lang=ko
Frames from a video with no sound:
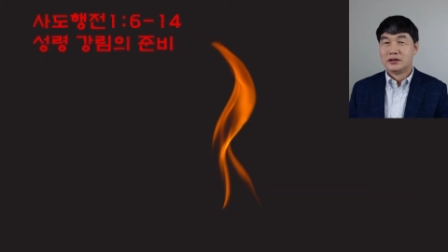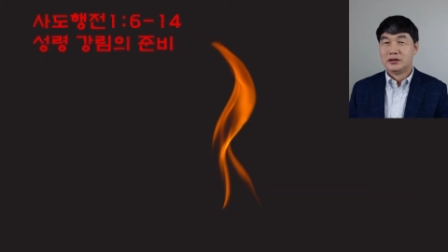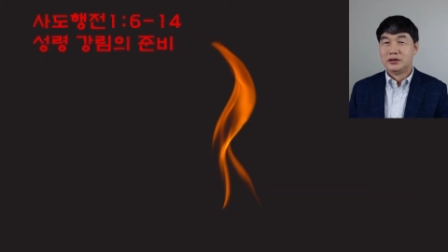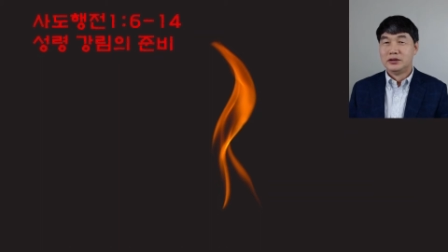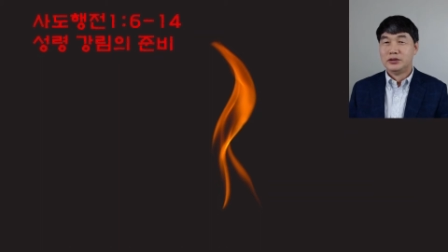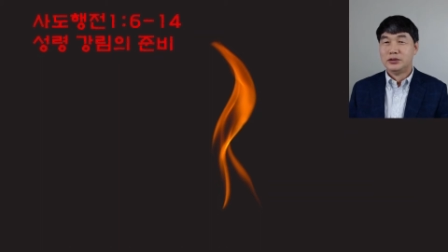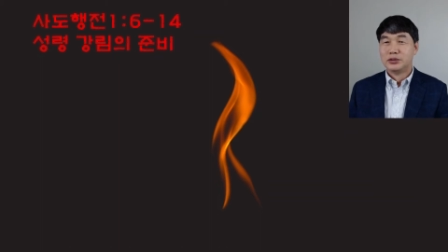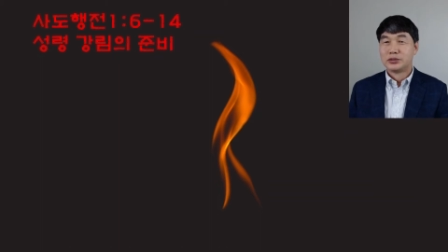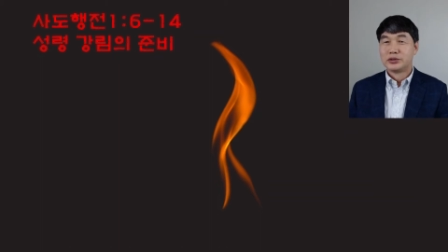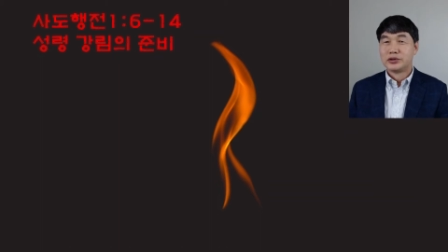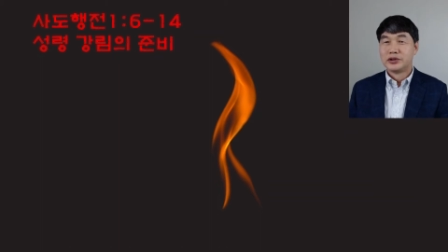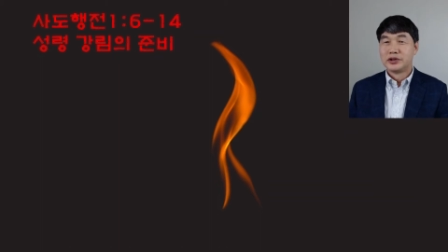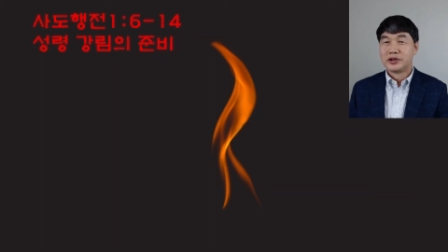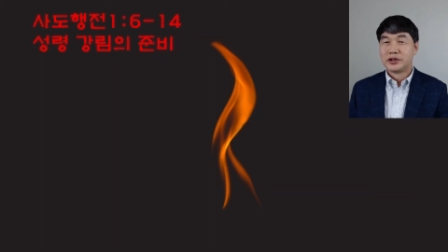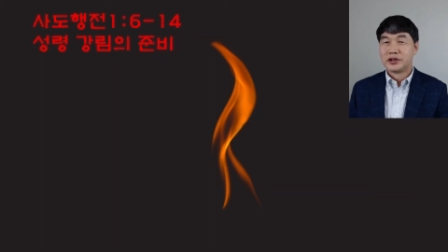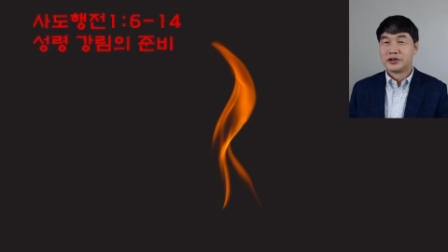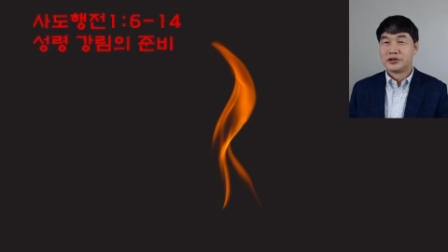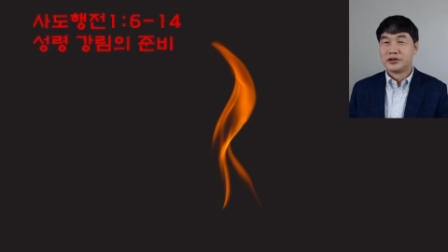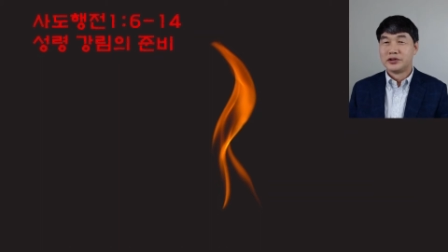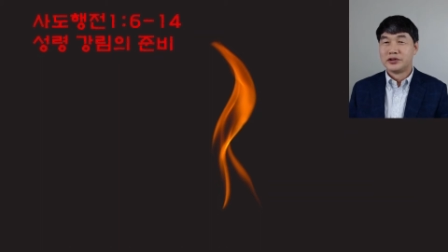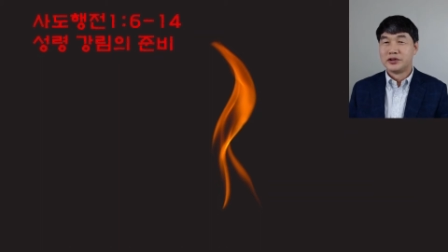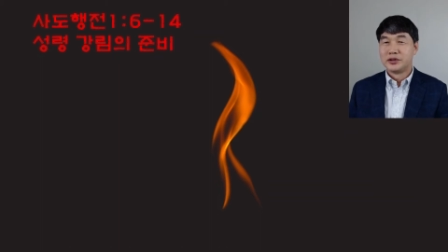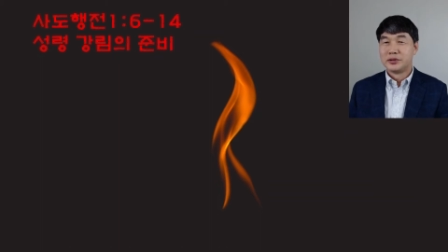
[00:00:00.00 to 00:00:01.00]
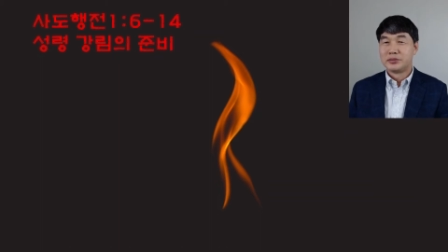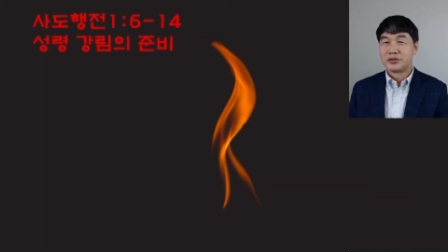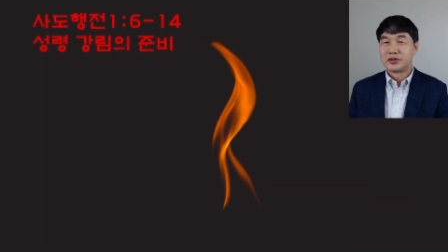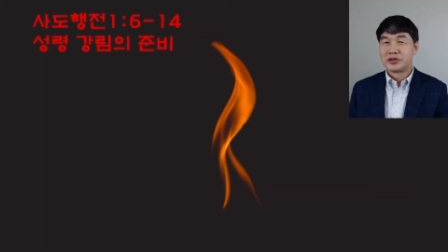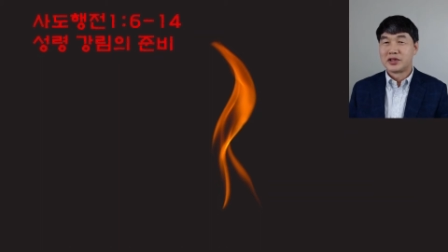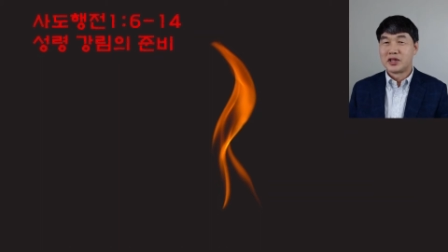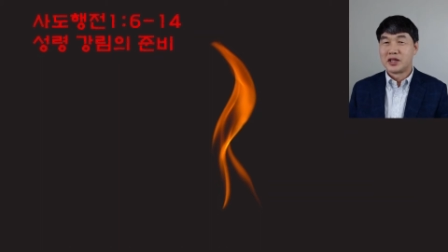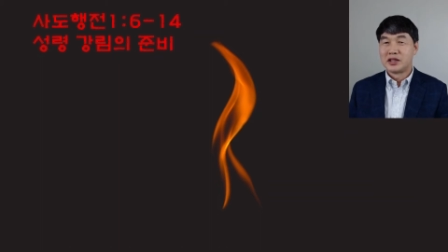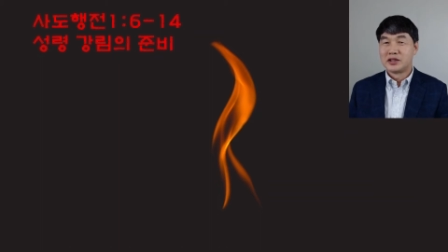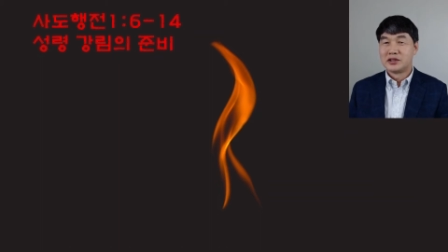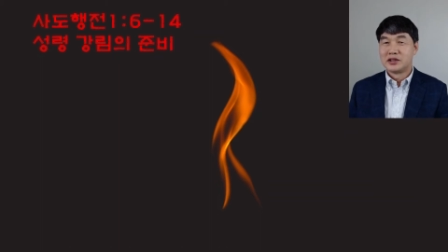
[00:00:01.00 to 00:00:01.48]
6절에서
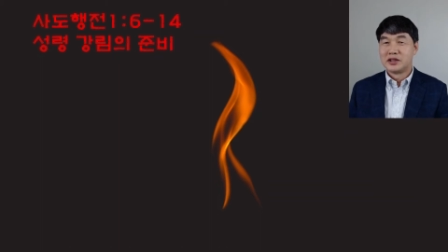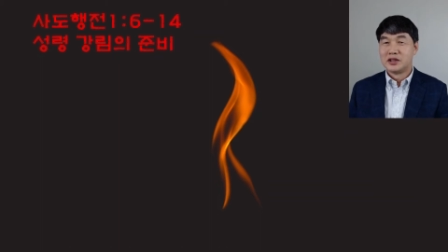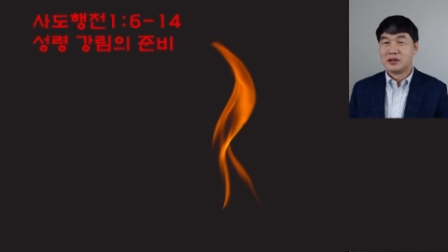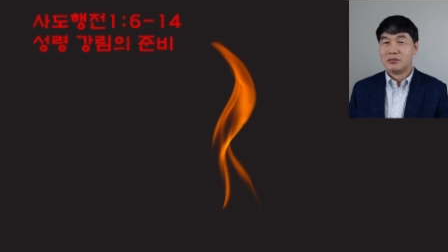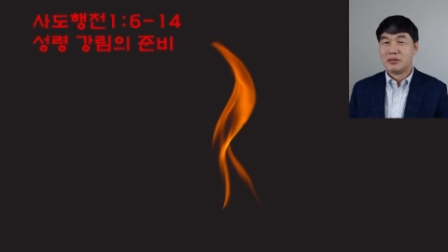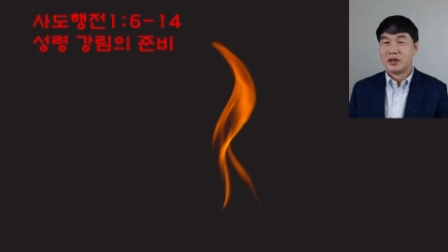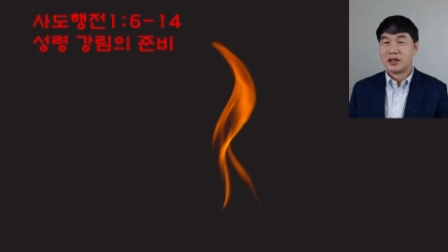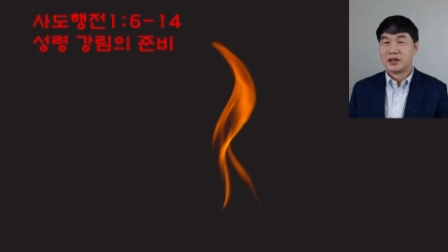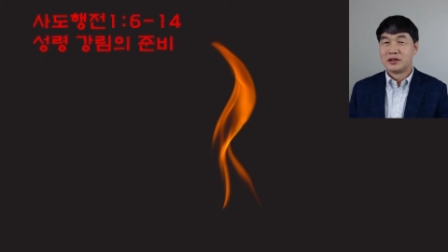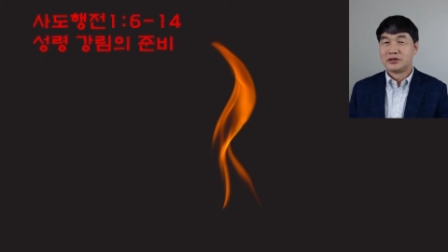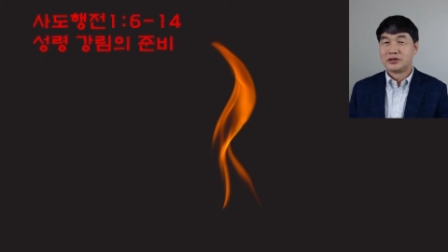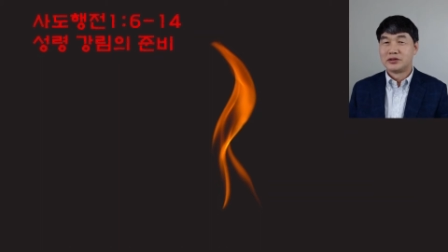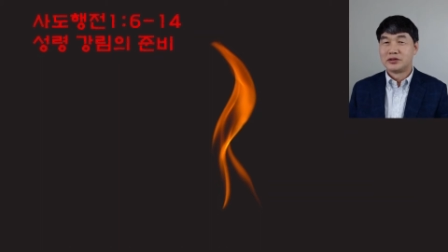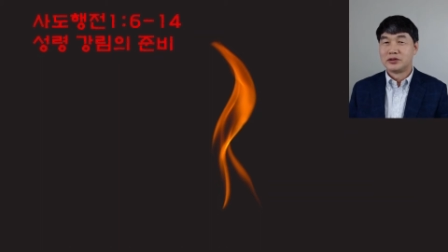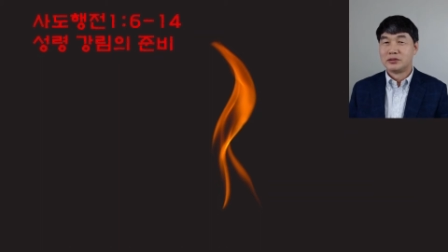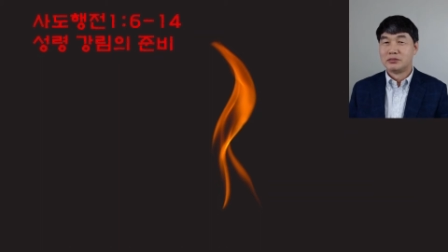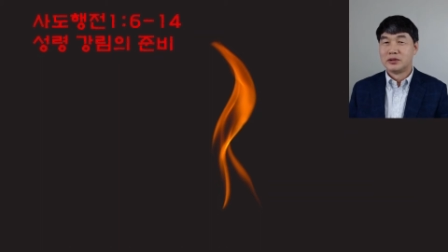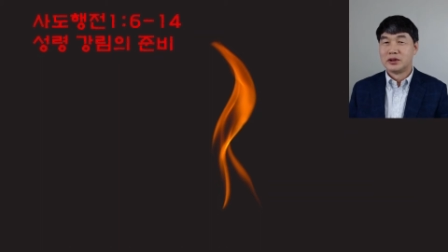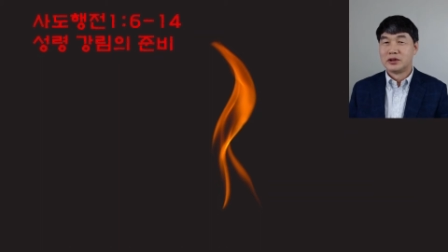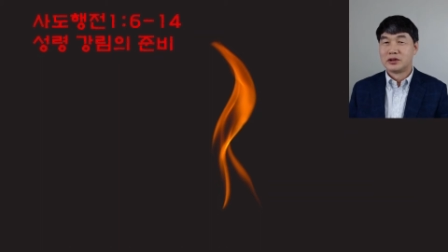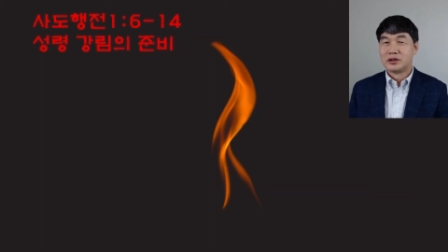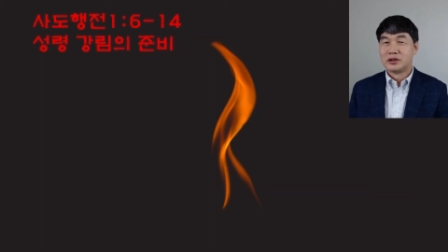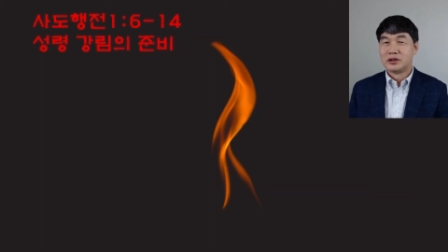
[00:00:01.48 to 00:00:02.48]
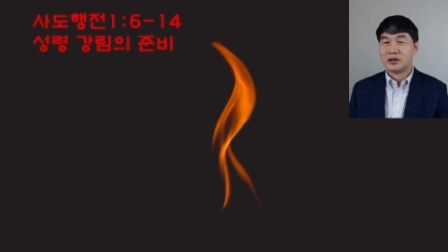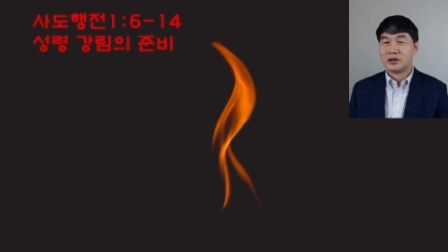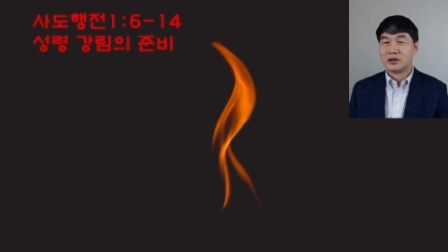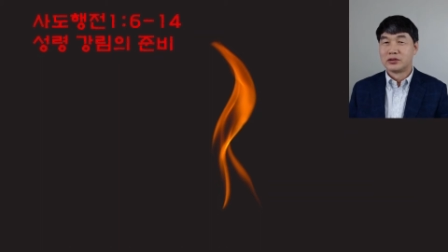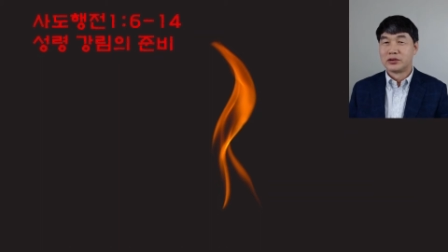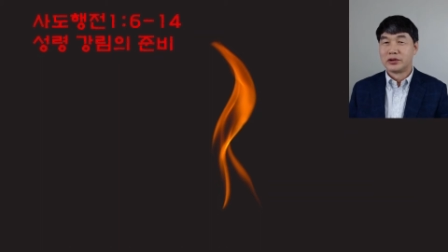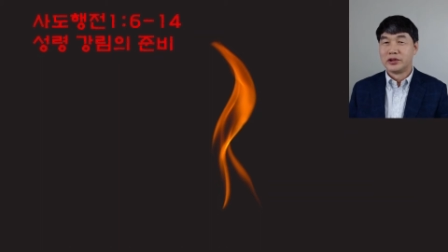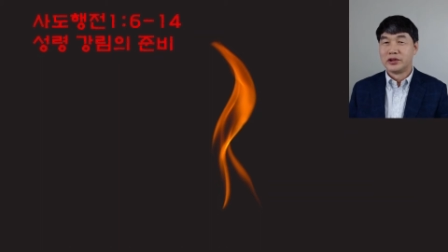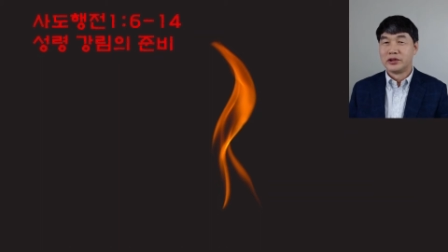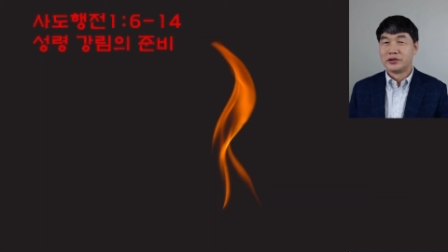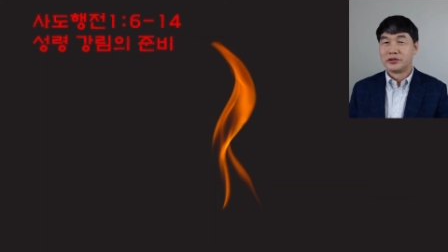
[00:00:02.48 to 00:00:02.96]
14절 말씀을
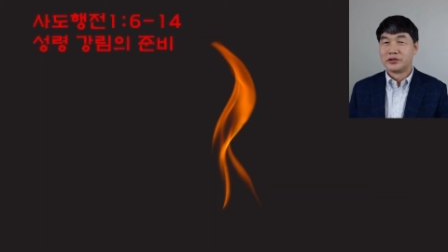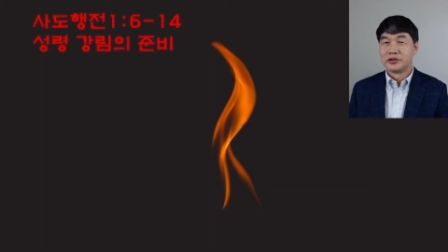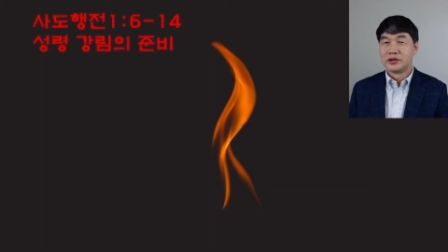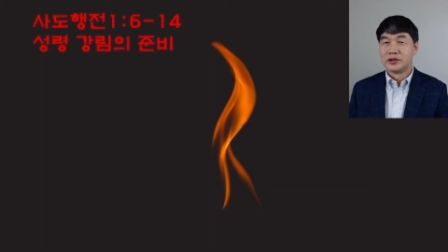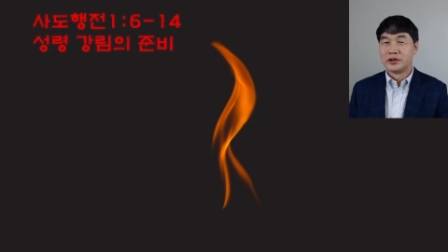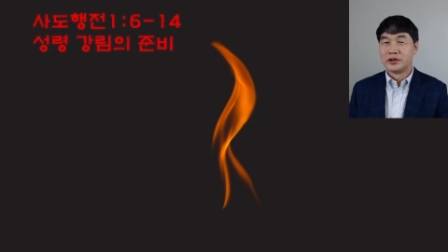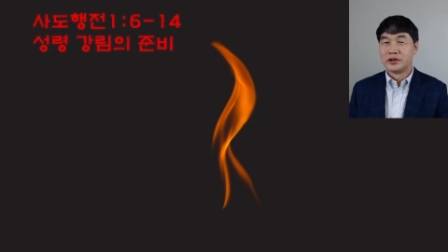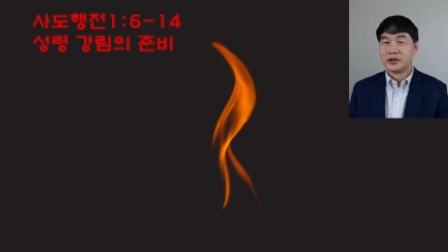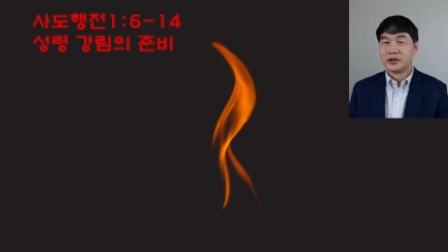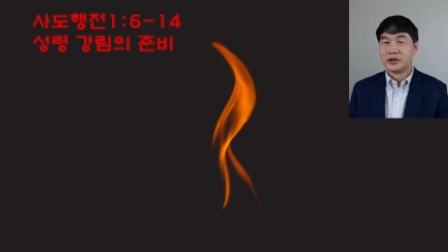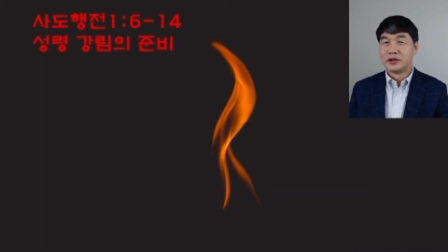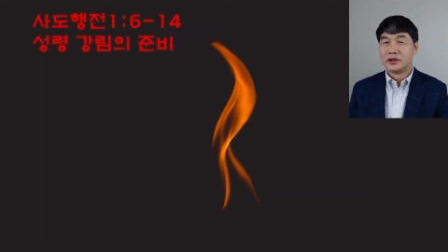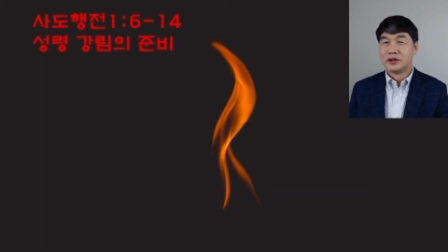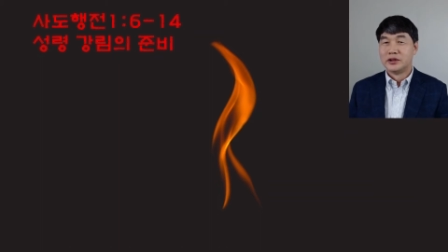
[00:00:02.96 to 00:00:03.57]
근거로 해서